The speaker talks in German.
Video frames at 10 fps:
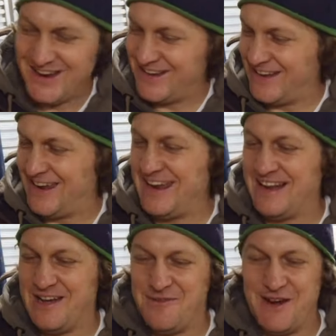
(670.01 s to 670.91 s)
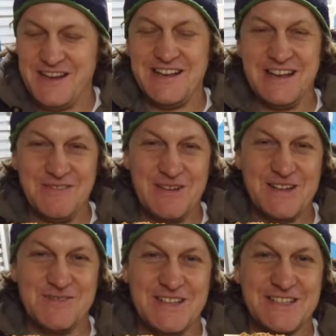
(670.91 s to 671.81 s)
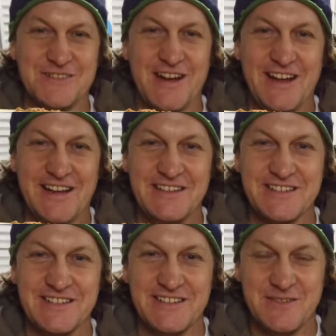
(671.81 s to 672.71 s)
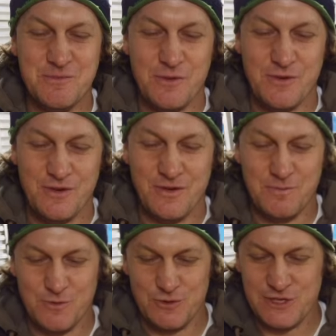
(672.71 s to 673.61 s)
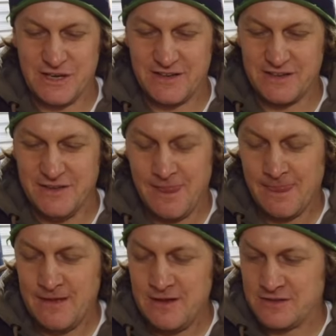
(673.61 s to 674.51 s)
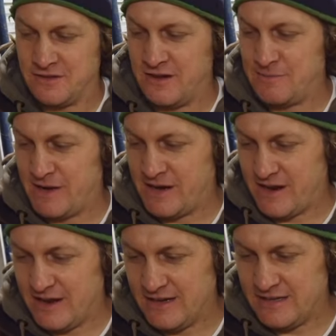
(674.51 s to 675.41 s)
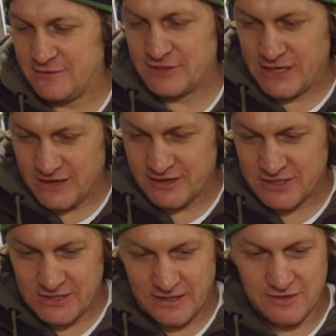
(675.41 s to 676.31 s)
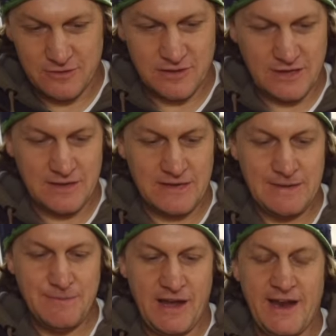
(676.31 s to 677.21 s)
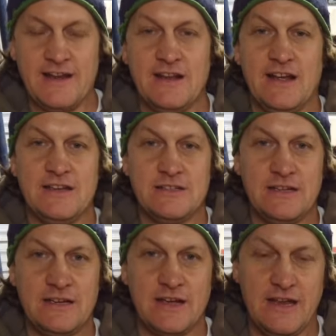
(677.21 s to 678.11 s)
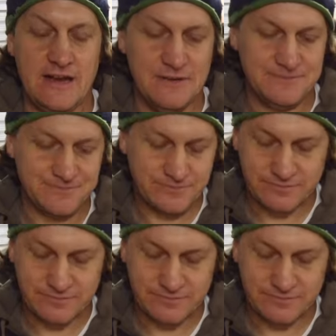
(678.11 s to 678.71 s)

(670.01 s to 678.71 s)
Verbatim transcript: In der Regel arbeite ich nicht mit, mit zwei Leisten pro, pro Starter, sondern ich mache ja relativ starke Starter und ich nehme eine Leiste in der Regel,